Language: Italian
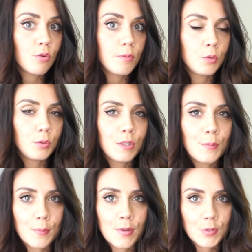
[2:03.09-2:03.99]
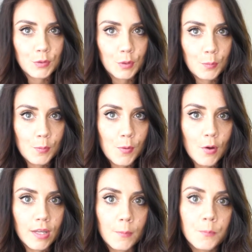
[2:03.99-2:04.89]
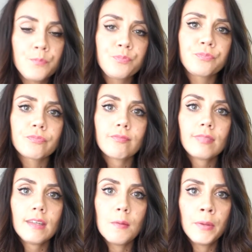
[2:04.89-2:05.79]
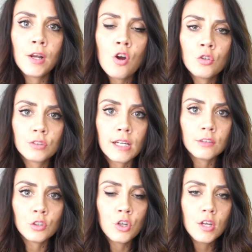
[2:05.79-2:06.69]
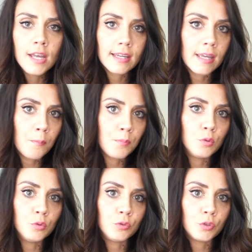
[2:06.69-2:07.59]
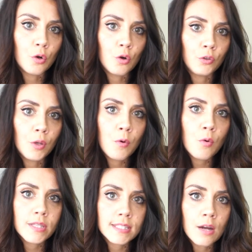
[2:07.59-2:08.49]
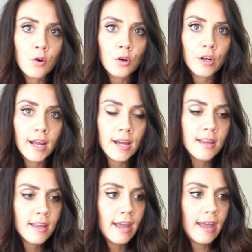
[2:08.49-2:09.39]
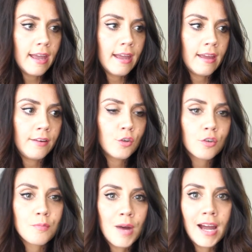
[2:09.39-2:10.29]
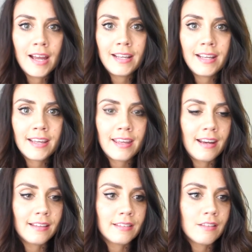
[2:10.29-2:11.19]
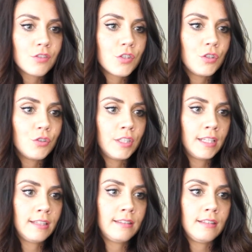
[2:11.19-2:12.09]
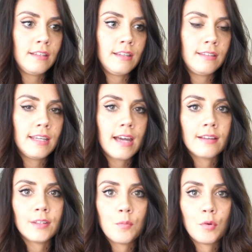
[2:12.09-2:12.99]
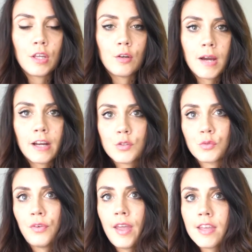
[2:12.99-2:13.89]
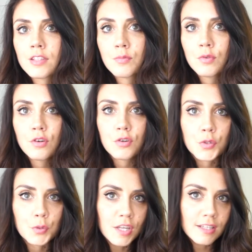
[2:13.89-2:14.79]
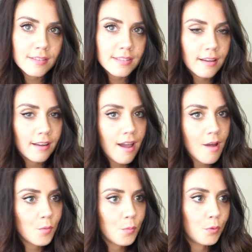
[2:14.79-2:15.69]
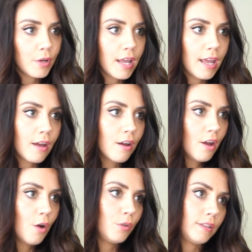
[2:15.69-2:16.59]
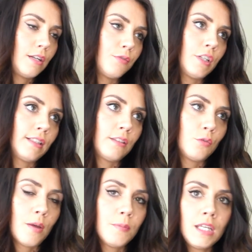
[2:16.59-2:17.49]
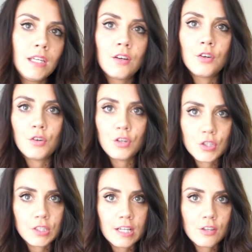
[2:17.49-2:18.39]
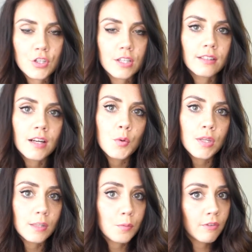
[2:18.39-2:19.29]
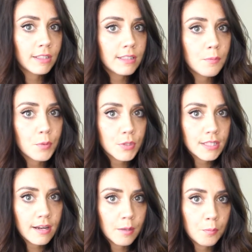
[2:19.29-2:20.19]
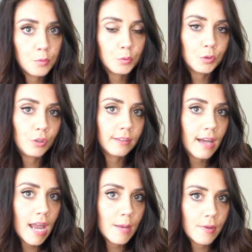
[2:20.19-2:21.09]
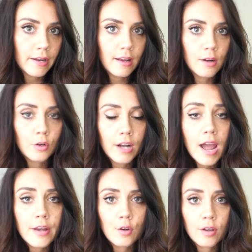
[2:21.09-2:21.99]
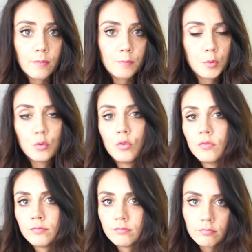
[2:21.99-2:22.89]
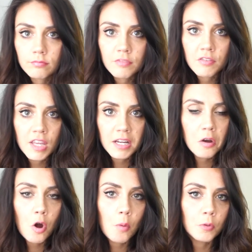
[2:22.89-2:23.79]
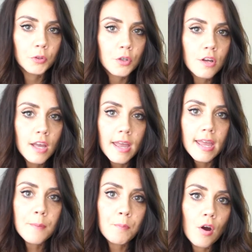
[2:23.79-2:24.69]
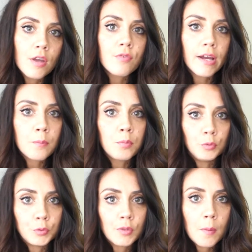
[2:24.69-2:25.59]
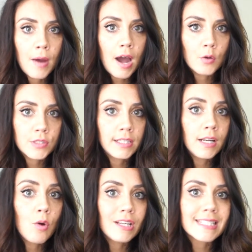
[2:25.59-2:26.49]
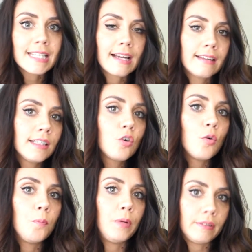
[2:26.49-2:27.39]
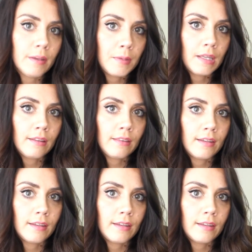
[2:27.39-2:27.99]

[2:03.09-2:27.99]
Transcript: minuti per me sono troppo pochi. Però ho notato che appunto dopo questa ora è normale che l'attenzione ti, ti, cada un pochino magari su Facebook, su Instagram oppure una telefonata ad un amico eccetera eccetera. Quindi provate ad impostare appunto il timer all'orario che più mm, vi viene comodo e poi fare appunto una pausa nella quale staccate completamente